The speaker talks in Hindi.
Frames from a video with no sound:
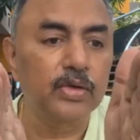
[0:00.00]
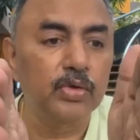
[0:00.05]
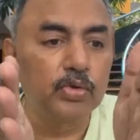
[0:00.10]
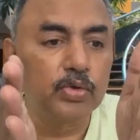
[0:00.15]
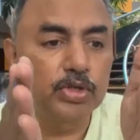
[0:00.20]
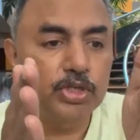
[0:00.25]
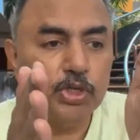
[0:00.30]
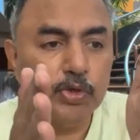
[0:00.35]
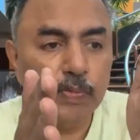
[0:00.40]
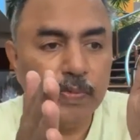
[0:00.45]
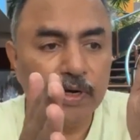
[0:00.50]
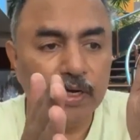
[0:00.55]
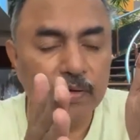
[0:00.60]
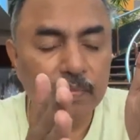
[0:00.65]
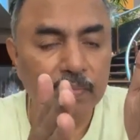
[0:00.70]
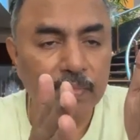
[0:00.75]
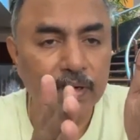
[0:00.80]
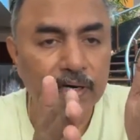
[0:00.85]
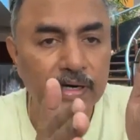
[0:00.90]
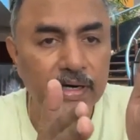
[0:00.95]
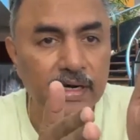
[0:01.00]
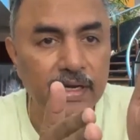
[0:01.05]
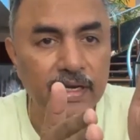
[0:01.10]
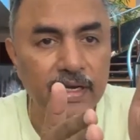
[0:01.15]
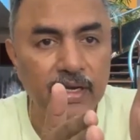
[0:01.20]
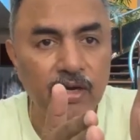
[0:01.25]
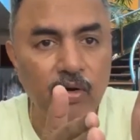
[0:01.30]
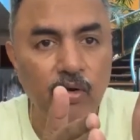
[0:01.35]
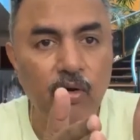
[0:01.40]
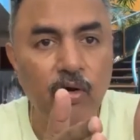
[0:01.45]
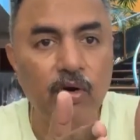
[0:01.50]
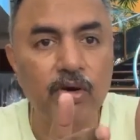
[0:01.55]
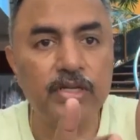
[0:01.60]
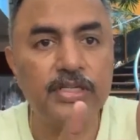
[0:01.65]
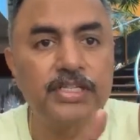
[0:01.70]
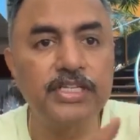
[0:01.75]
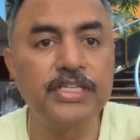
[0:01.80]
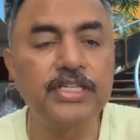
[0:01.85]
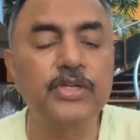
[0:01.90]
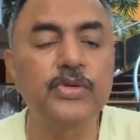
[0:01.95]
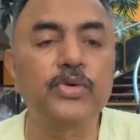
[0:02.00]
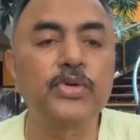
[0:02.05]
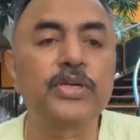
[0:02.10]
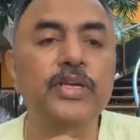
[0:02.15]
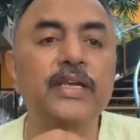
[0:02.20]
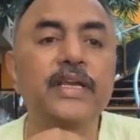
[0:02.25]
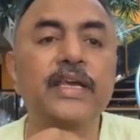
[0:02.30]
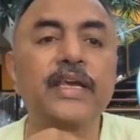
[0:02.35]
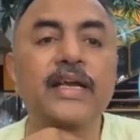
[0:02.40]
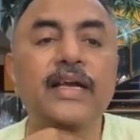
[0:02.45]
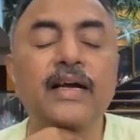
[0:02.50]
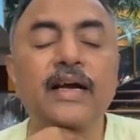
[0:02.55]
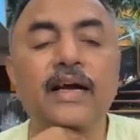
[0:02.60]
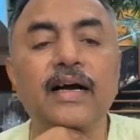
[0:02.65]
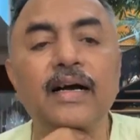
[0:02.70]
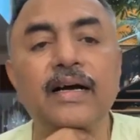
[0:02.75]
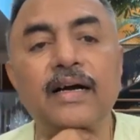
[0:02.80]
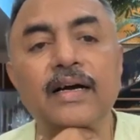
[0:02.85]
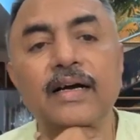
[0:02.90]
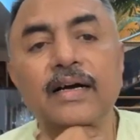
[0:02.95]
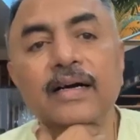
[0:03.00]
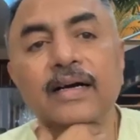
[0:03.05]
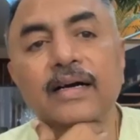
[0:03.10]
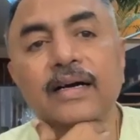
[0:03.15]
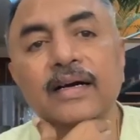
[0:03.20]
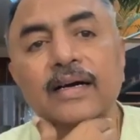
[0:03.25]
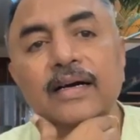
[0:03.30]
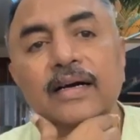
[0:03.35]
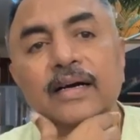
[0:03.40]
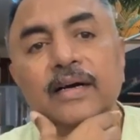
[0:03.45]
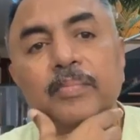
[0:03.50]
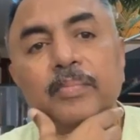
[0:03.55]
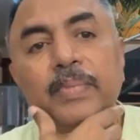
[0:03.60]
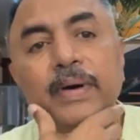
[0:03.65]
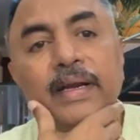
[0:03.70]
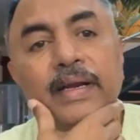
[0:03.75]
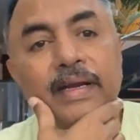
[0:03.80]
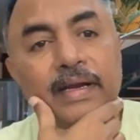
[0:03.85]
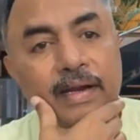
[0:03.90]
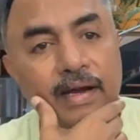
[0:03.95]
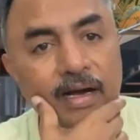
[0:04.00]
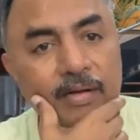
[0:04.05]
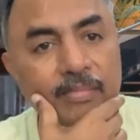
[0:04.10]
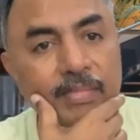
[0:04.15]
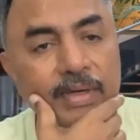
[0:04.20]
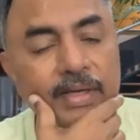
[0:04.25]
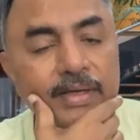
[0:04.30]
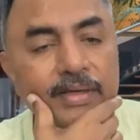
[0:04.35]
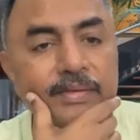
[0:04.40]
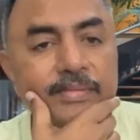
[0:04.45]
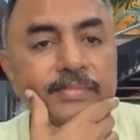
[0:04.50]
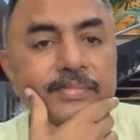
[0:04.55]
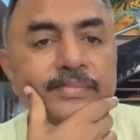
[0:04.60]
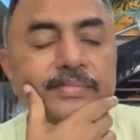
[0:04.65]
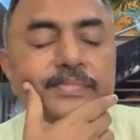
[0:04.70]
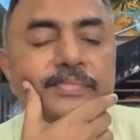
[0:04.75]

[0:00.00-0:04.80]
क्रूश पर मरने और जी उठने का परिणाम है